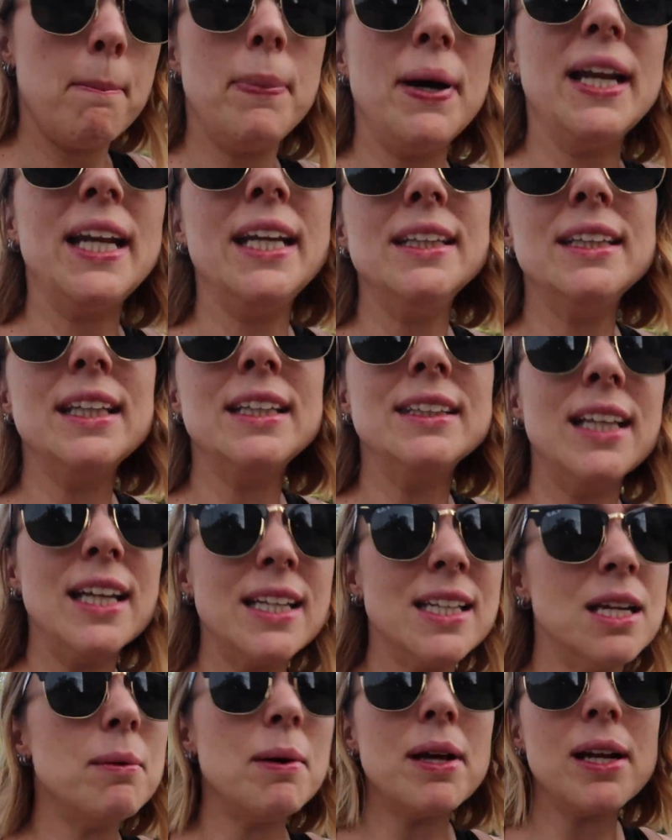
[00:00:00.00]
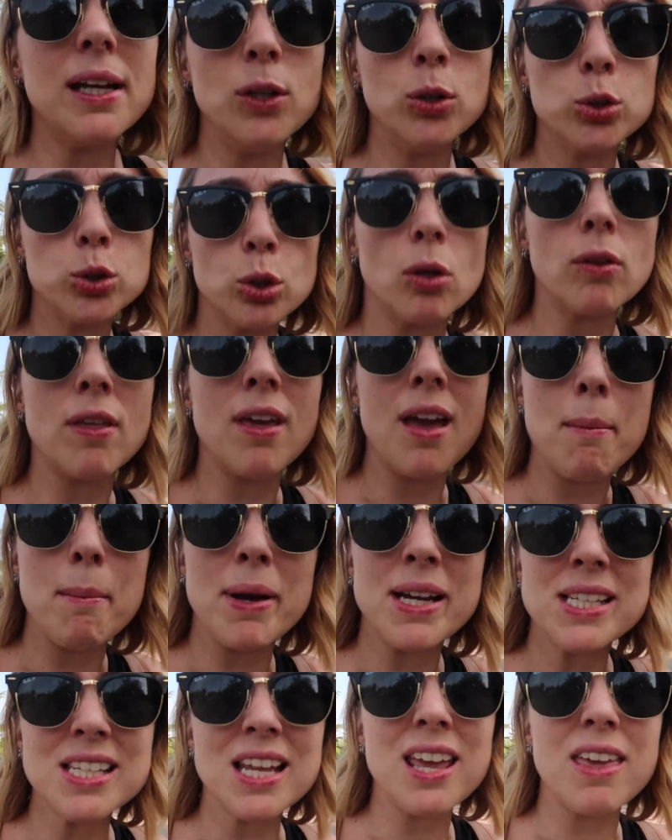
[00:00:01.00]
para intentar llevarle otro día
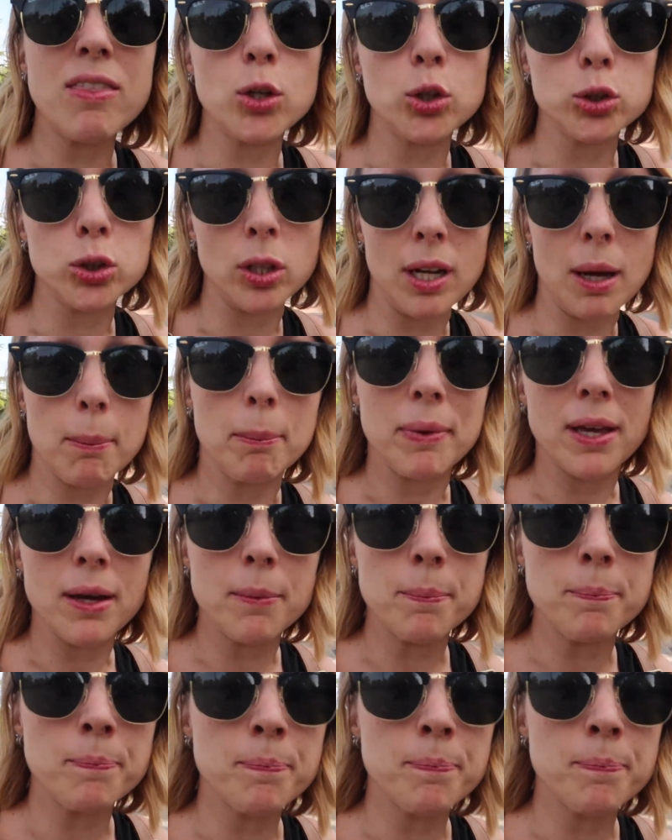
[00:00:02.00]
más a hidroterapia.